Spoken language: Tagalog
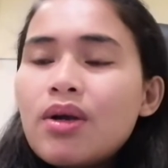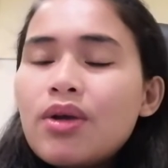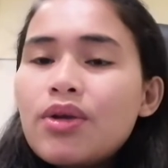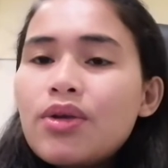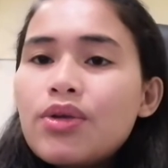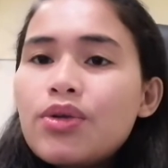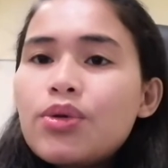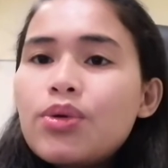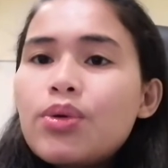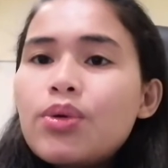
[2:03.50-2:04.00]

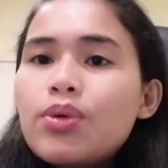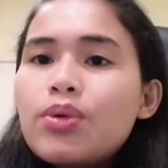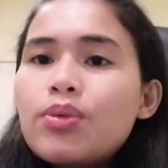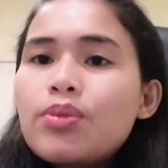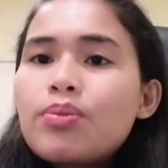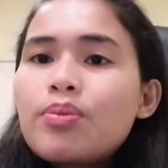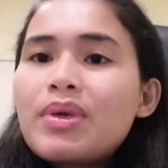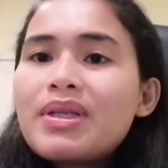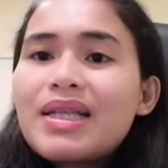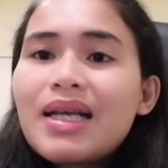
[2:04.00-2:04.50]

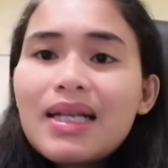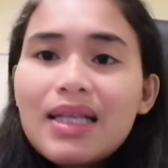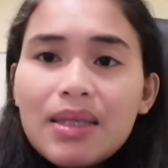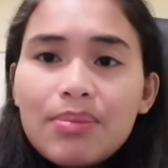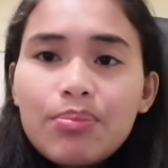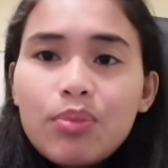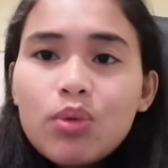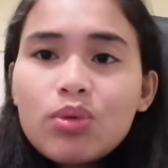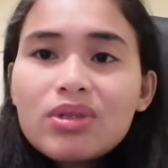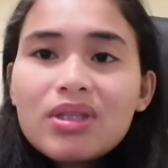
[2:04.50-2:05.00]
yung madali
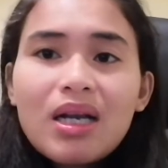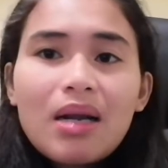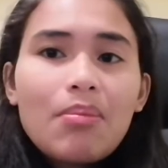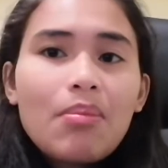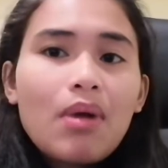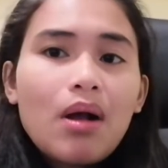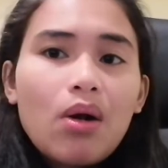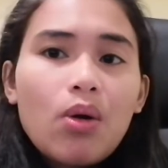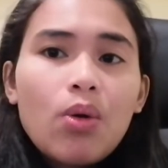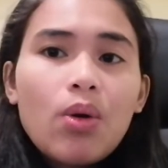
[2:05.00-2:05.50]
pong
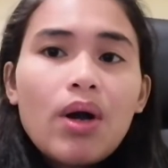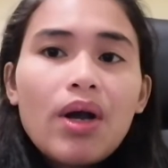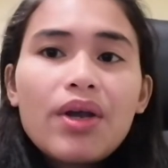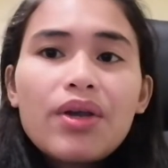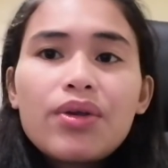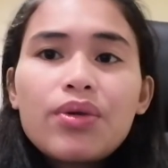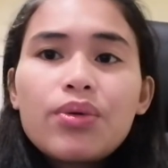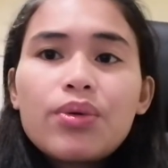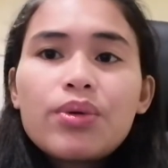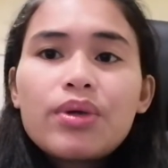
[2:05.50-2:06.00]
trabaho
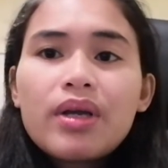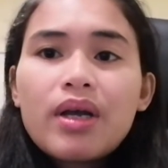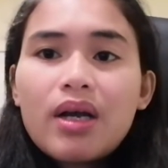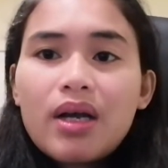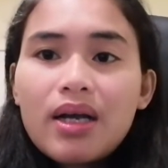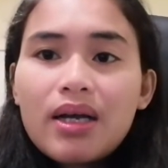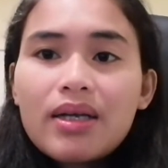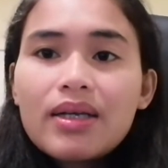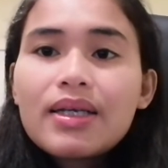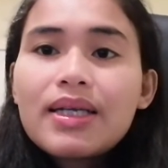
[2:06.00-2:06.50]
ay yun
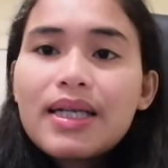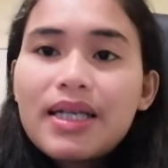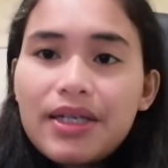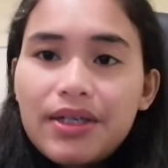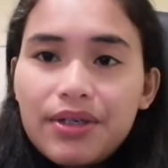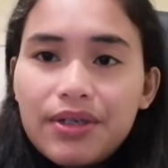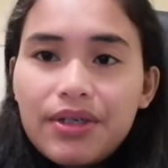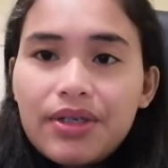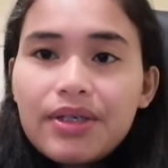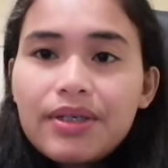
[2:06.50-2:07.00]
nga
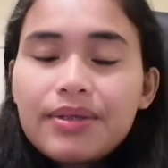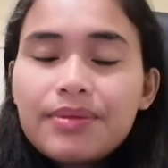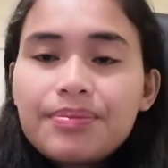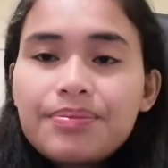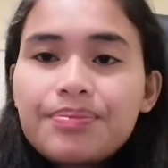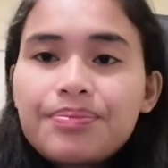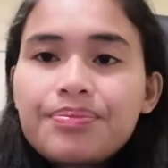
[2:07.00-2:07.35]
cleaner.